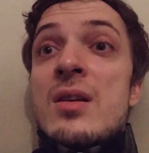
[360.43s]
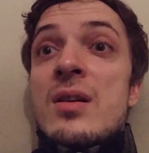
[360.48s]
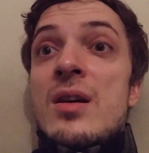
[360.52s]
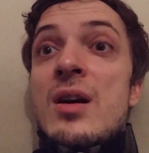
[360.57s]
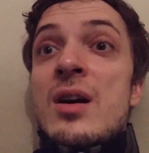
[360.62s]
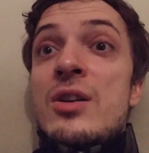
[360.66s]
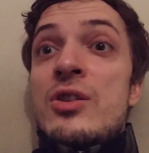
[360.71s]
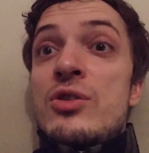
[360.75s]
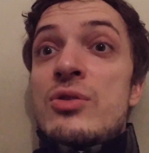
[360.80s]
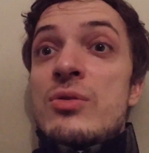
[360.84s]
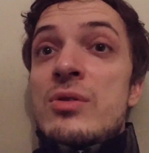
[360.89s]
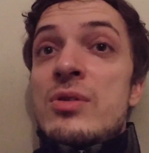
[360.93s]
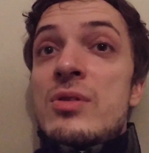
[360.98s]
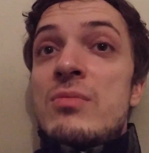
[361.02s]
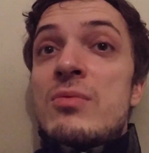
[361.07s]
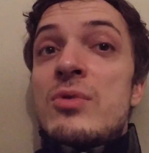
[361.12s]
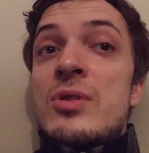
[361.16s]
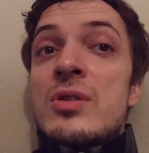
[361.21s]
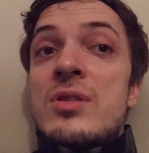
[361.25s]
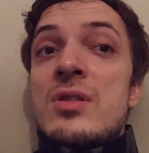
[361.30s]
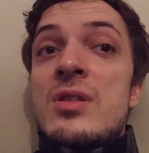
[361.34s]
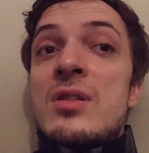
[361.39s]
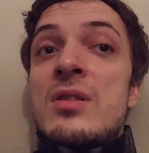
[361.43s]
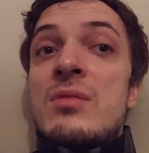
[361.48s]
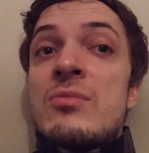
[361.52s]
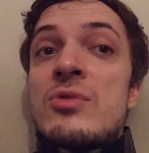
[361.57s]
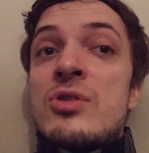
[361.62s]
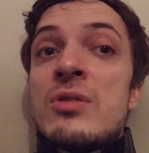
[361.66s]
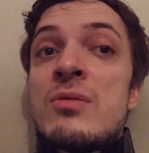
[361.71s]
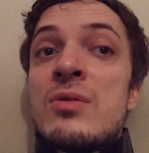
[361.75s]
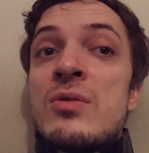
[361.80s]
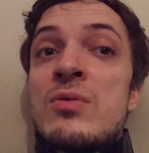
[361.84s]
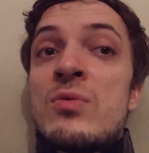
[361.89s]
А еще сегодня с одним
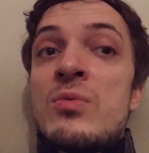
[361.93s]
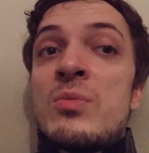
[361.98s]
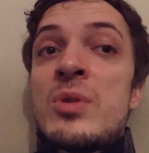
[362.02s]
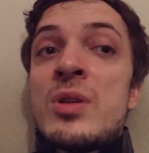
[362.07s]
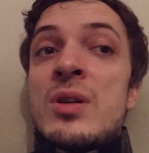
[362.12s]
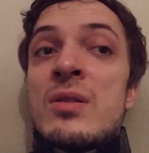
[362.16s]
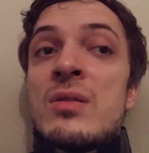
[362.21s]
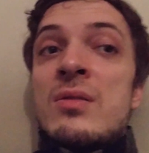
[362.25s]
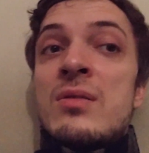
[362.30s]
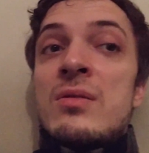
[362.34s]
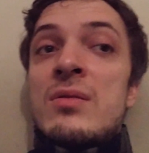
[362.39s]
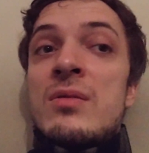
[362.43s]
человеком у меня